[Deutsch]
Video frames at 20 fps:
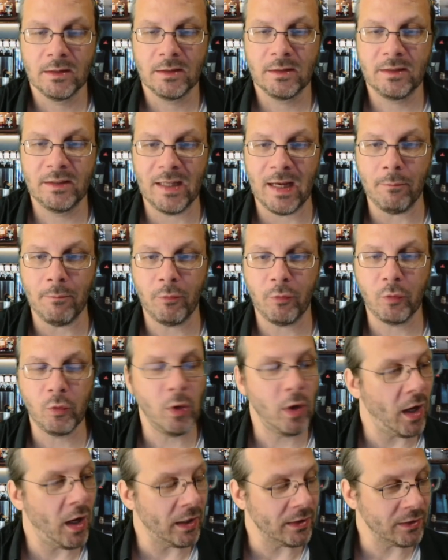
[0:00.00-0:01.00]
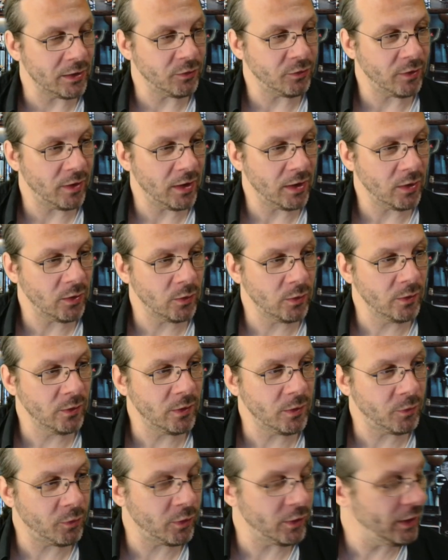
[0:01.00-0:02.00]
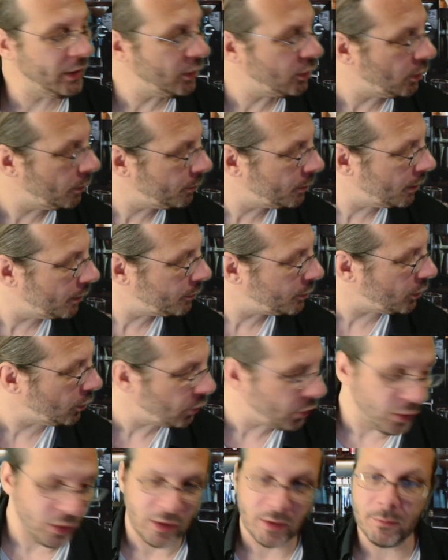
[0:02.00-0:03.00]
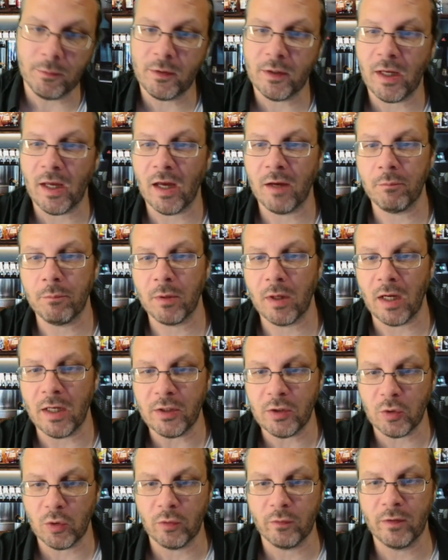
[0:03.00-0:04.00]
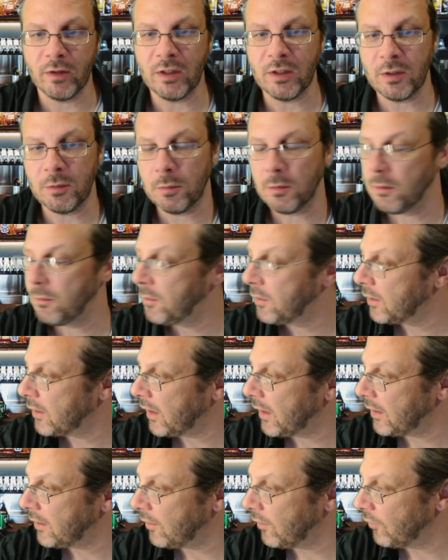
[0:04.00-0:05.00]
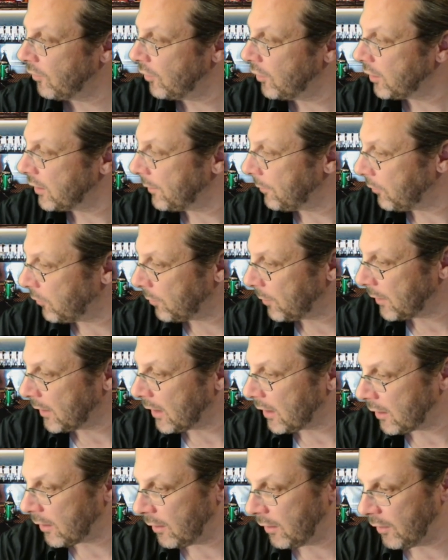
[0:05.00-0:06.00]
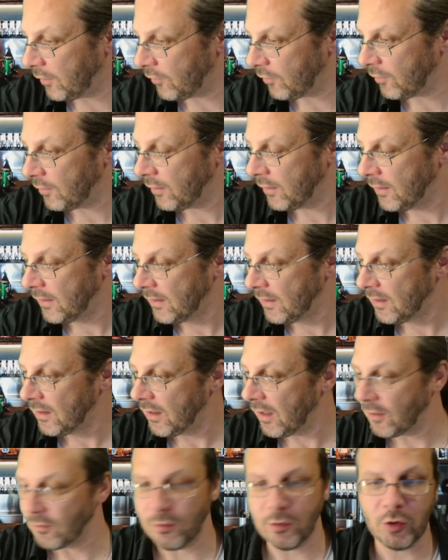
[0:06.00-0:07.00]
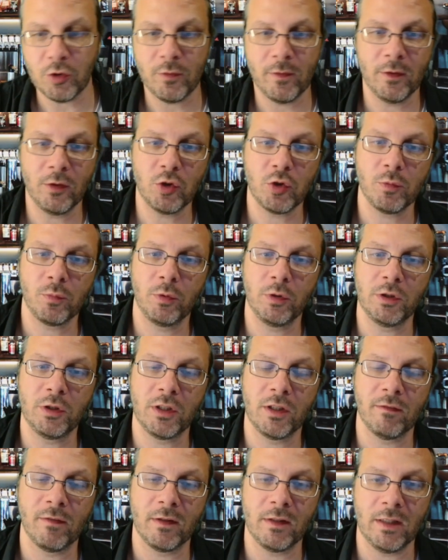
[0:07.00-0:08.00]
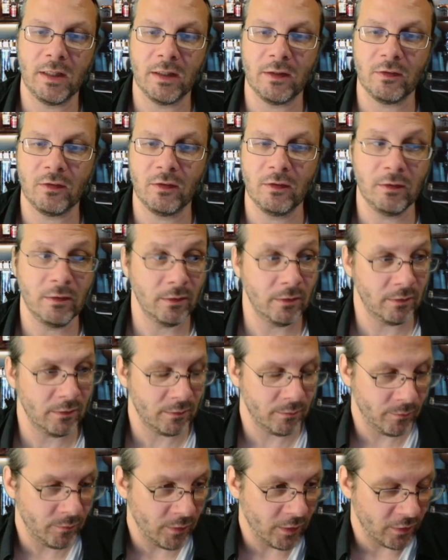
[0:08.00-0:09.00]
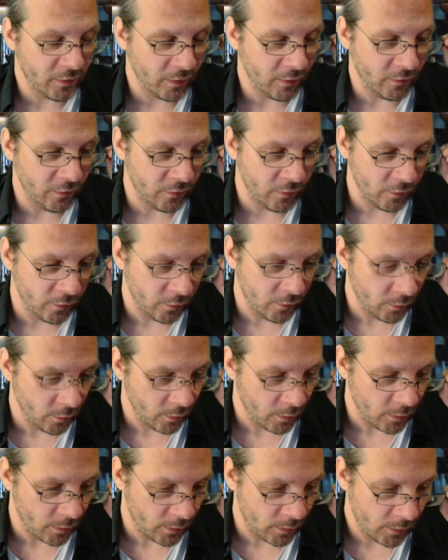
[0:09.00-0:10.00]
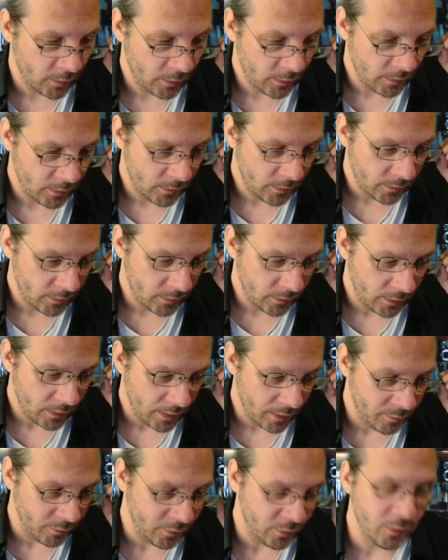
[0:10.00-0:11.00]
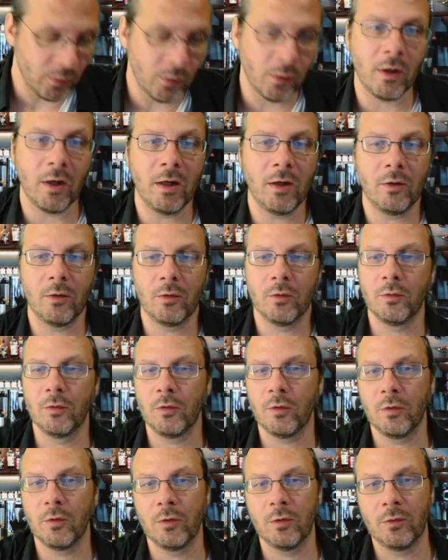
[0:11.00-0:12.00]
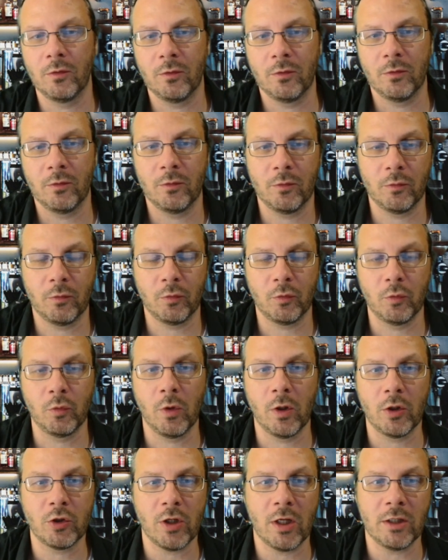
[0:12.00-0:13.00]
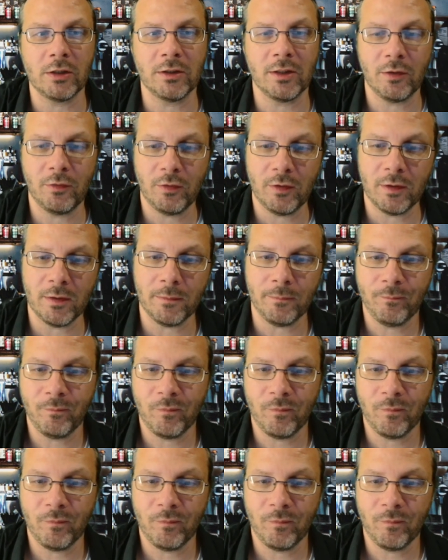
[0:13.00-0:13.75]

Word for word: Die haben früher angefangen und von denen kommt, glaube ich, auch die Idee mit der Bereicherung, wenn ich äh, mich recht entsinne. Ich habe das mal nachgelesen. Also die schwedischen Politiker waren die ersten. Ähm, das heißt, sie sind noch ein bisschen irrer und früher gestartet als wir.